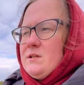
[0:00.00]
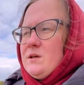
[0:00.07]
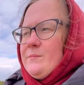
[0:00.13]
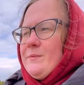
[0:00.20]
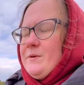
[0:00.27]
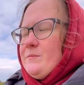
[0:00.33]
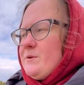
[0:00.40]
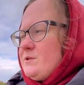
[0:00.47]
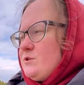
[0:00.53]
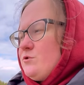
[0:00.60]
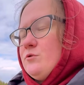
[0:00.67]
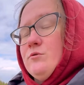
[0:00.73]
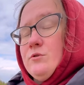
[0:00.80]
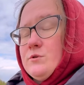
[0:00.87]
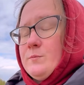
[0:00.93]
я так понимаю, за
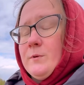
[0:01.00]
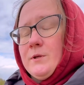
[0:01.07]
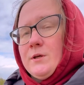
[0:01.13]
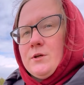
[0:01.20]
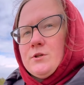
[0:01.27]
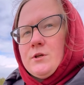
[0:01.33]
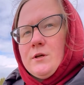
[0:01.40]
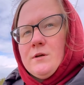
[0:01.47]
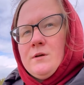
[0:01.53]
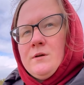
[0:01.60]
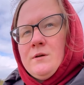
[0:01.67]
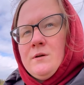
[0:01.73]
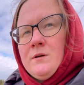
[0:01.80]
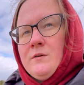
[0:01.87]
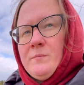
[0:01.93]
счет господдержки.
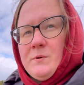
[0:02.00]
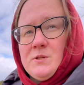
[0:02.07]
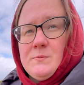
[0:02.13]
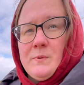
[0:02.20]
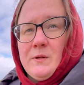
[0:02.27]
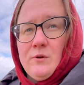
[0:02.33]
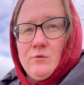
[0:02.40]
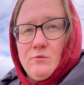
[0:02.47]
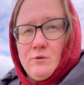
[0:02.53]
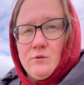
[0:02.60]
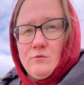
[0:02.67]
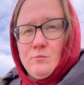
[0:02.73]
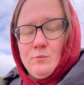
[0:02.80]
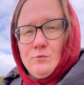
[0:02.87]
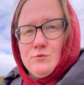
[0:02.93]
И, в принципе, она до
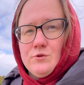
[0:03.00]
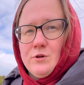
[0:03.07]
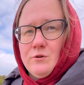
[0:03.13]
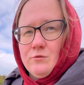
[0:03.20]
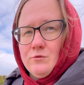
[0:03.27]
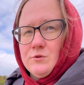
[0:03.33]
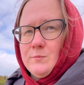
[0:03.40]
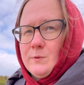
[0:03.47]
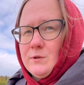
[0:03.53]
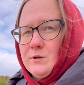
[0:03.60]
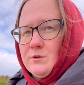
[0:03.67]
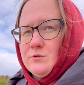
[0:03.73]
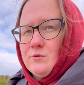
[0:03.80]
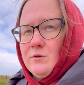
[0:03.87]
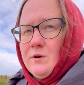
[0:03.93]
этого получала
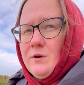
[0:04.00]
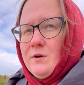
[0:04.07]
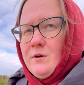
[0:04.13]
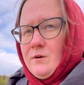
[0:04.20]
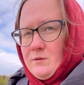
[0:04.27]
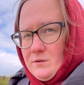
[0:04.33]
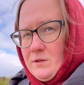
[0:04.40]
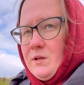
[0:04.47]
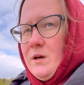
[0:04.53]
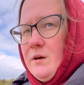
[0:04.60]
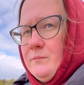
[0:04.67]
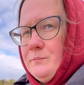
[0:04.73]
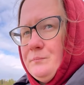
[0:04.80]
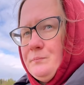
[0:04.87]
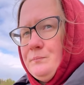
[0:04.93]
господдержку. Серьезно? Да.
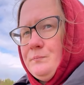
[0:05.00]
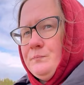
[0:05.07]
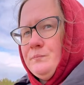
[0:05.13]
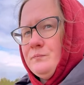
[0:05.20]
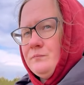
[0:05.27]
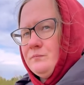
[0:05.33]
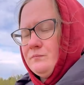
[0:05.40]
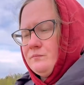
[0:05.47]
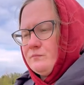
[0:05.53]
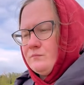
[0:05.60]
Не, именно